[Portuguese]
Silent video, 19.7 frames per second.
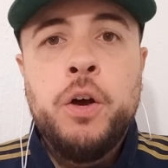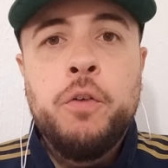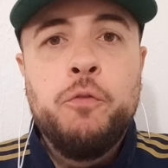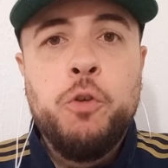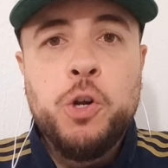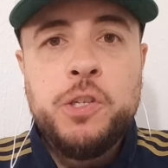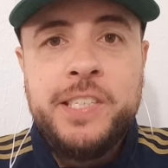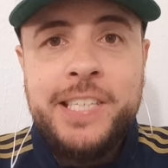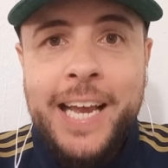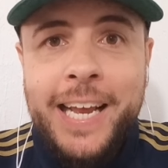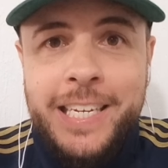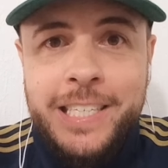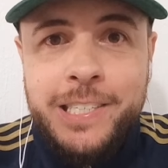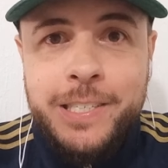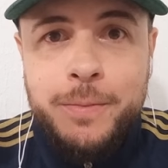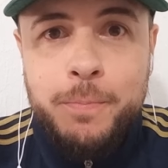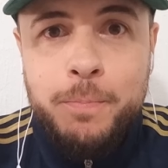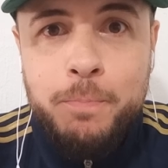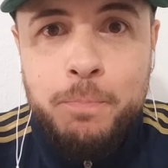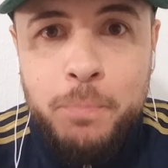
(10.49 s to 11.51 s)
Vocês
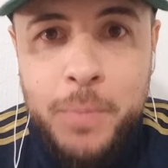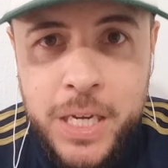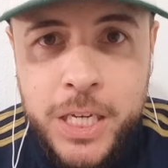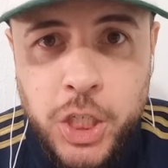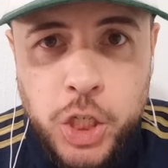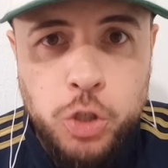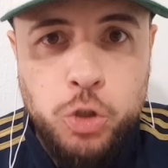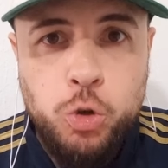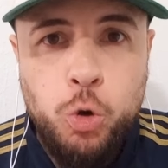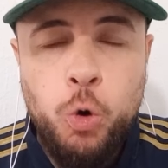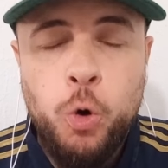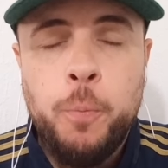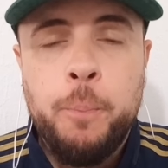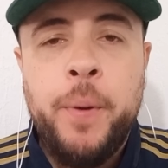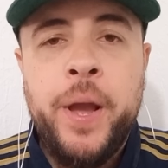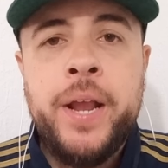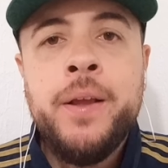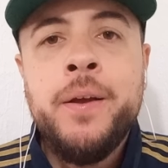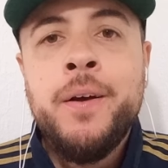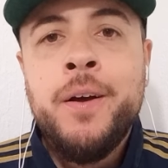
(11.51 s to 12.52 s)
me
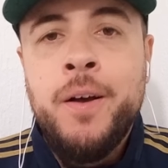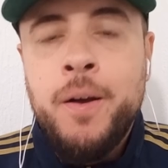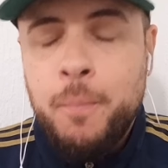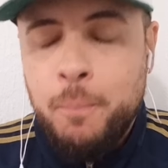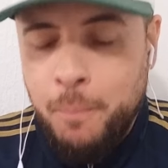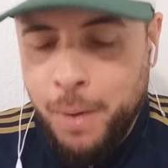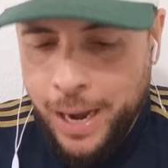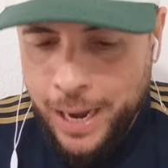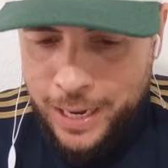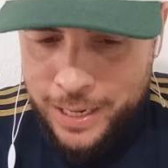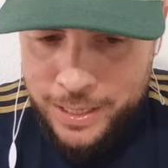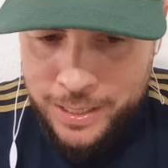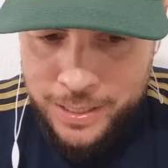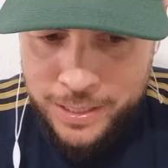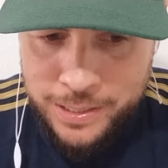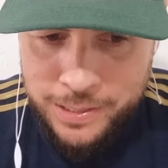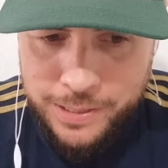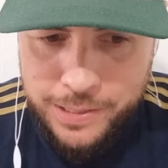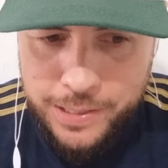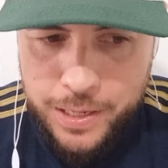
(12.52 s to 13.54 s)
desculpem,
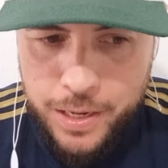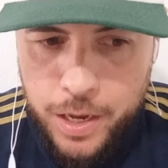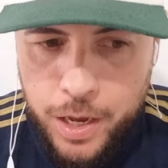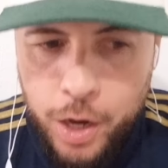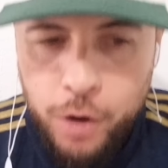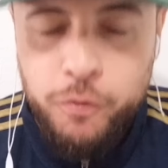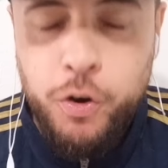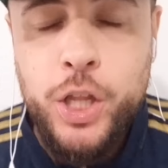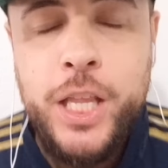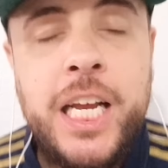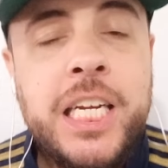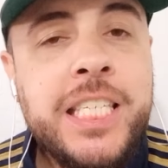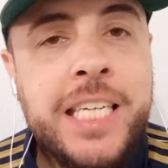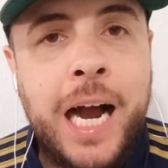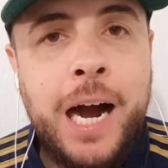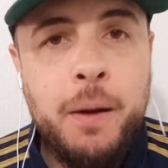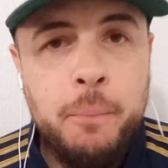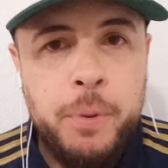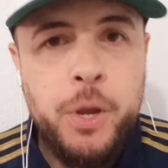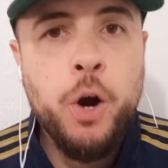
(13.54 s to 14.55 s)
mas eu vou
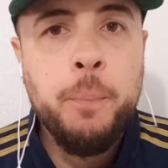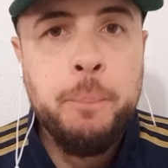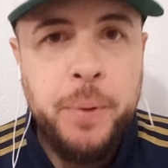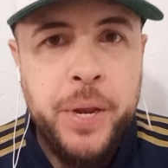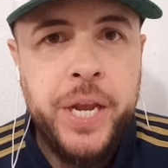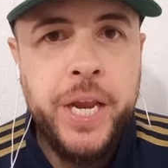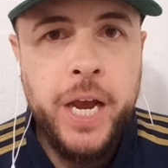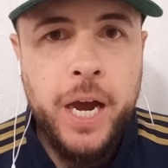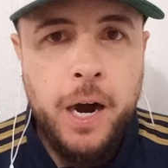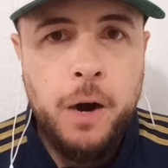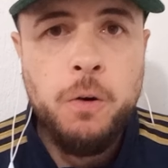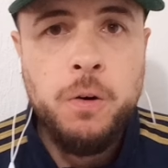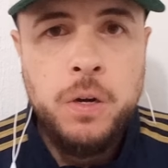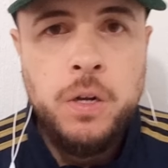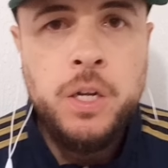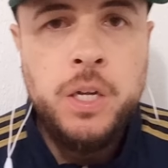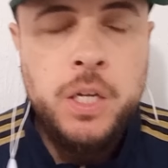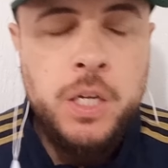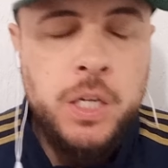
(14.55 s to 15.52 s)
deixar a minha opinião,